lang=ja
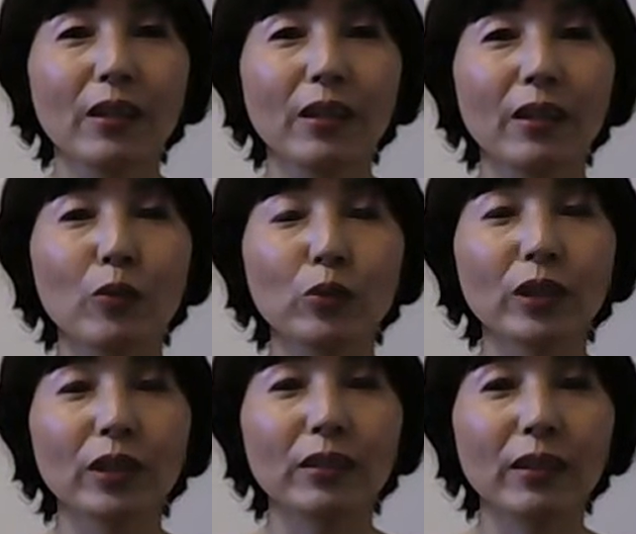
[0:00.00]
あこう
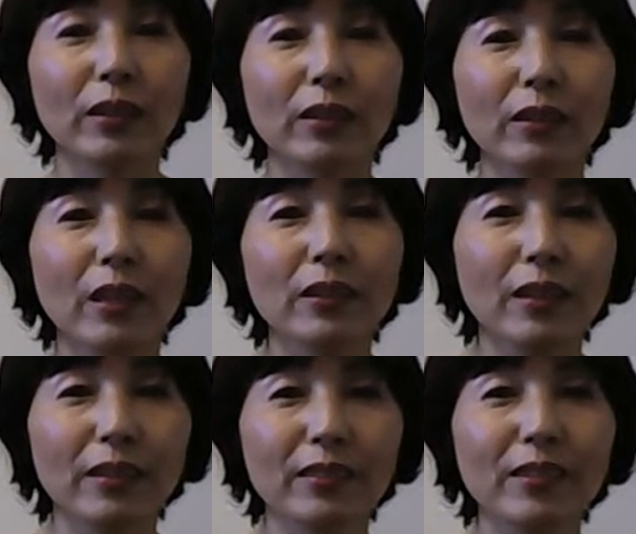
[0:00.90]
なったら大
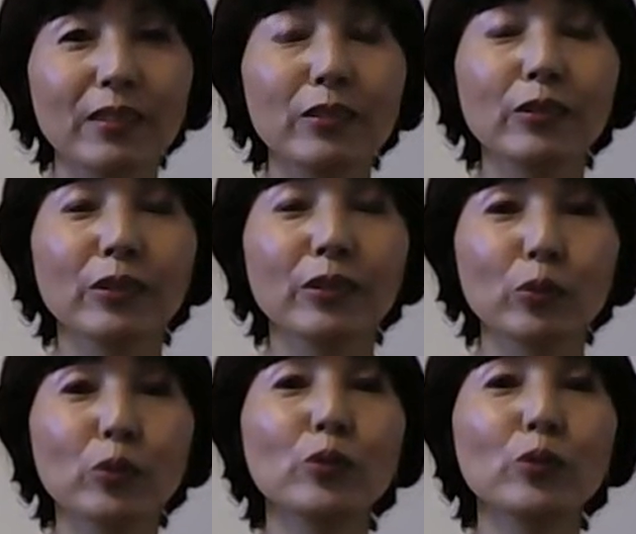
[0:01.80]
変っていうようなこ
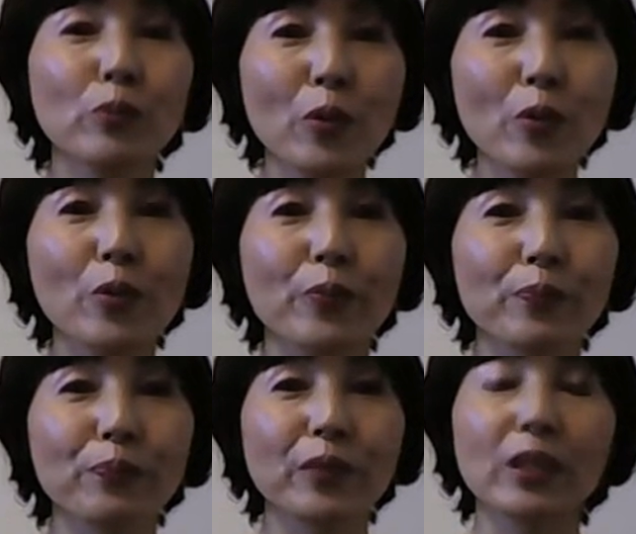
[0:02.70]
とよりも
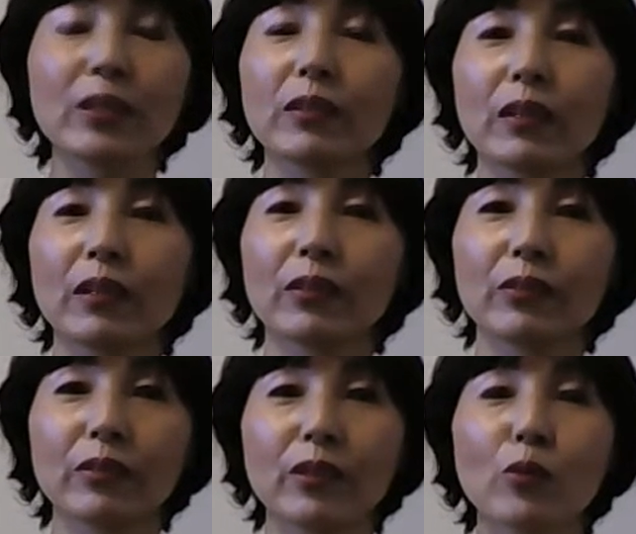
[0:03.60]
あの
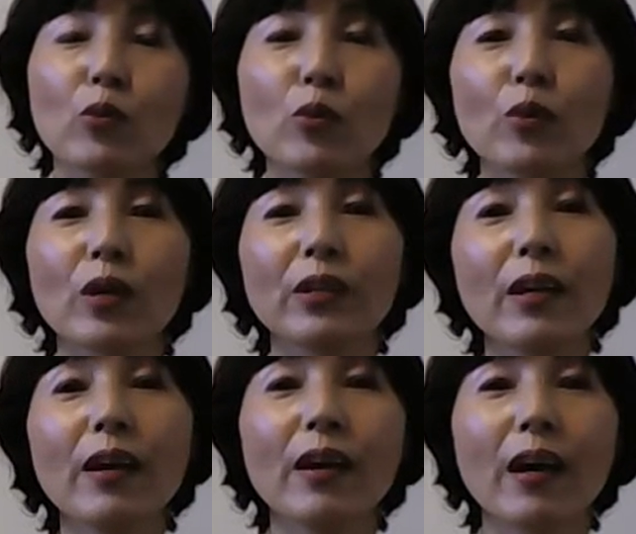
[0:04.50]
心が
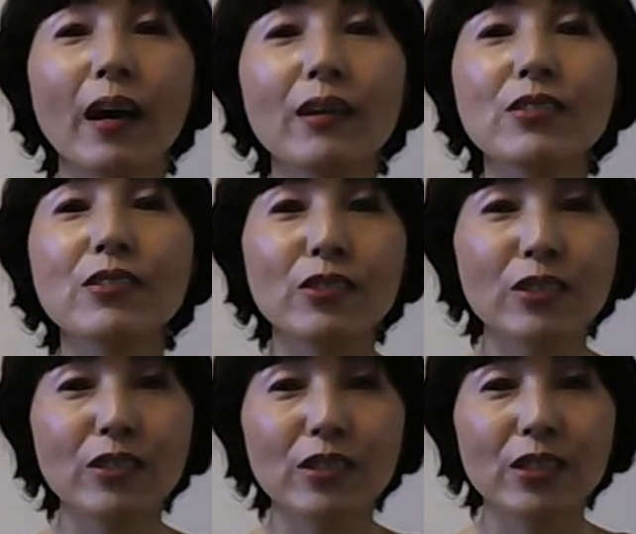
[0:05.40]
ね安心
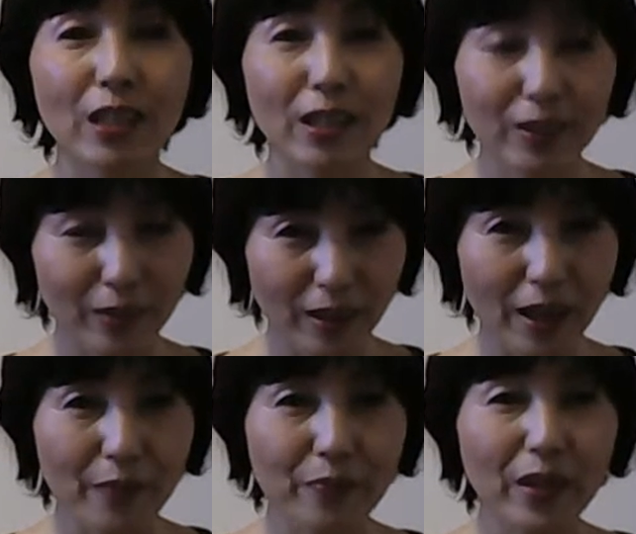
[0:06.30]
したりと
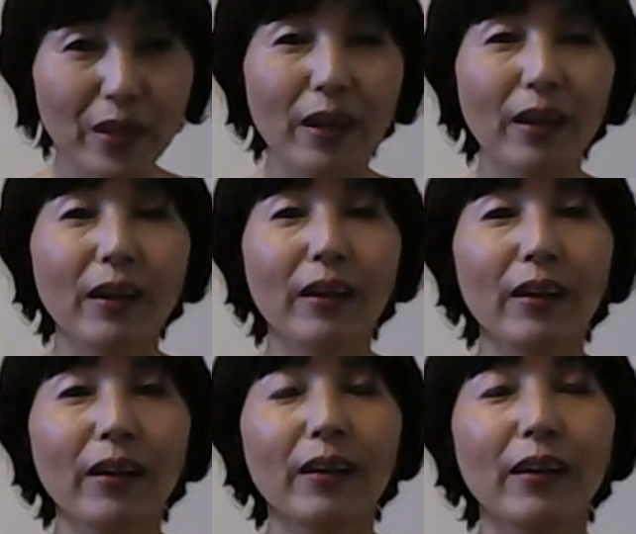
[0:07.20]
か
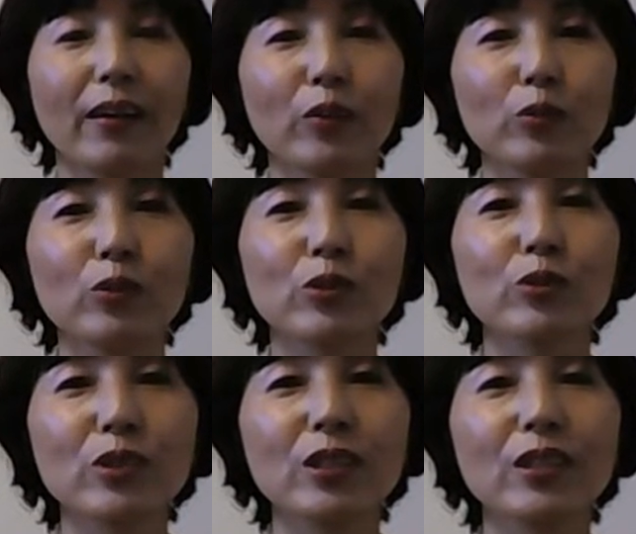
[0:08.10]
あの
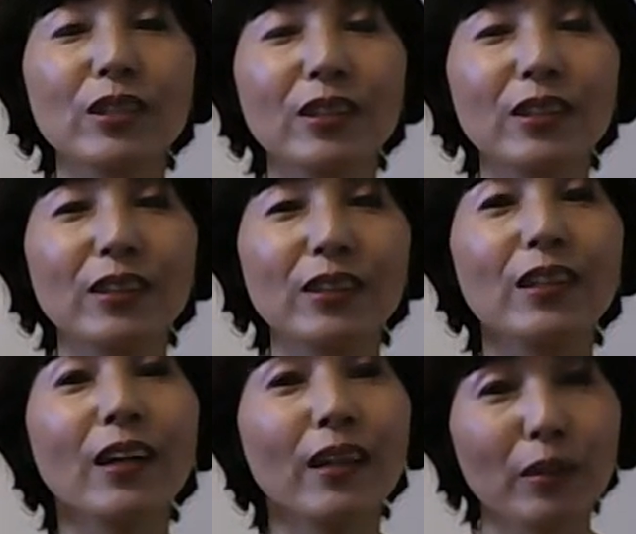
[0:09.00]
美しい綺
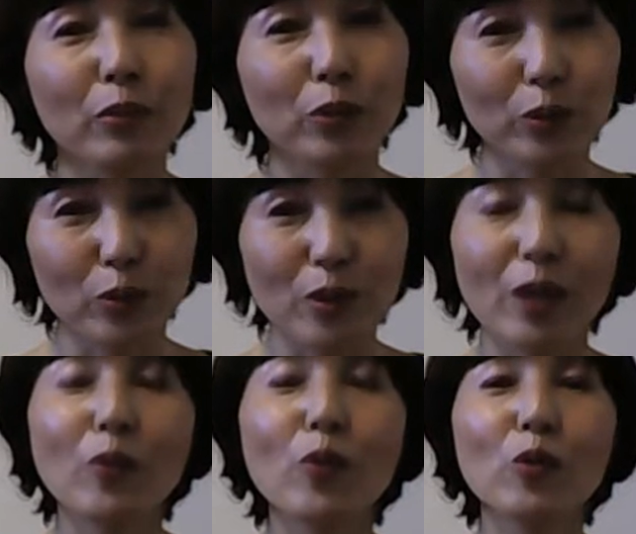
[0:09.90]
麗なものと
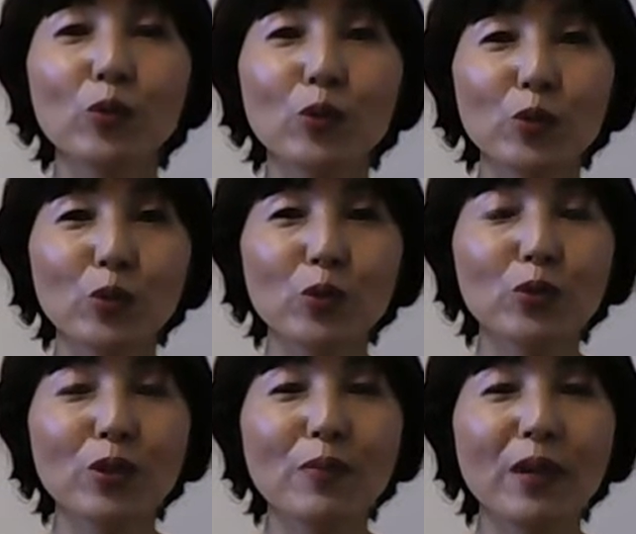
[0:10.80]
かを想像
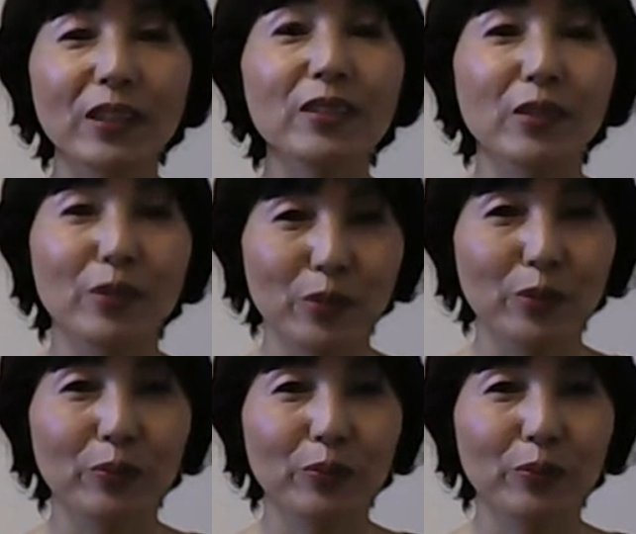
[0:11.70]
すればいいんですよ。